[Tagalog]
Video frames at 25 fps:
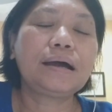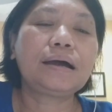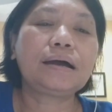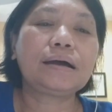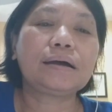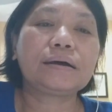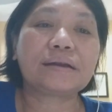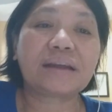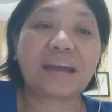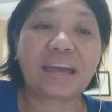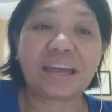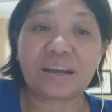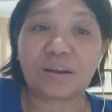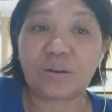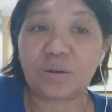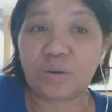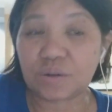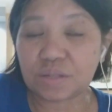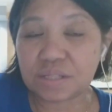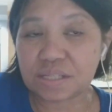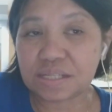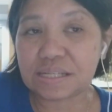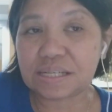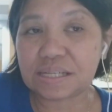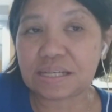
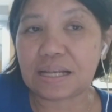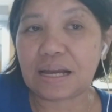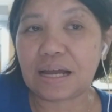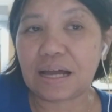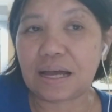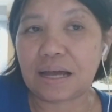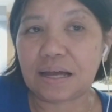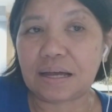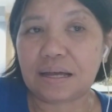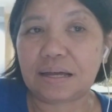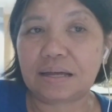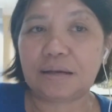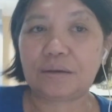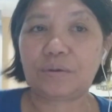raincoat sila.